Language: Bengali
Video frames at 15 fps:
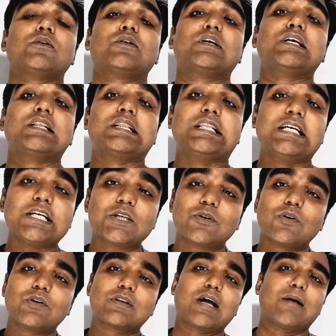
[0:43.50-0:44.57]
নির্দিষ্ট
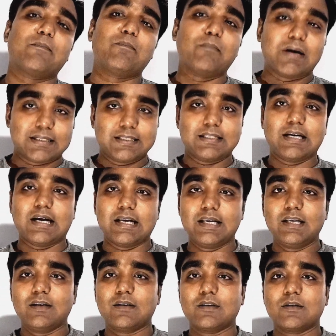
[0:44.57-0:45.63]
তাপমাত্রায়
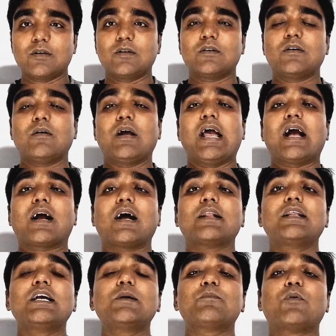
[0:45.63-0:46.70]

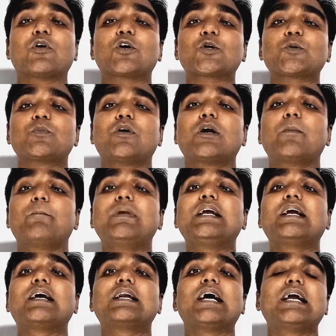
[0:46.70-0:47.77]
একাধিক পরস্পর
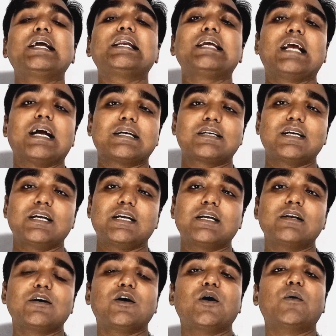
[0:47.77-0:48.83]
বিক্রিয়াহীন গ্যাসের
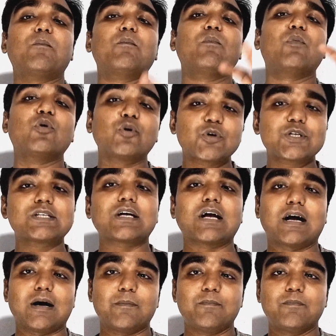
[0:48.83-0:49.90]
মোট
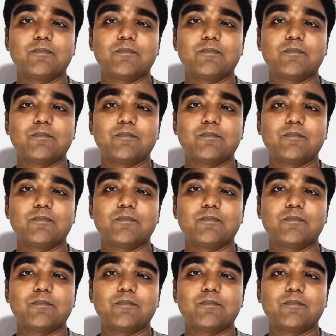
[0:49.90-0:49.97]
চাপ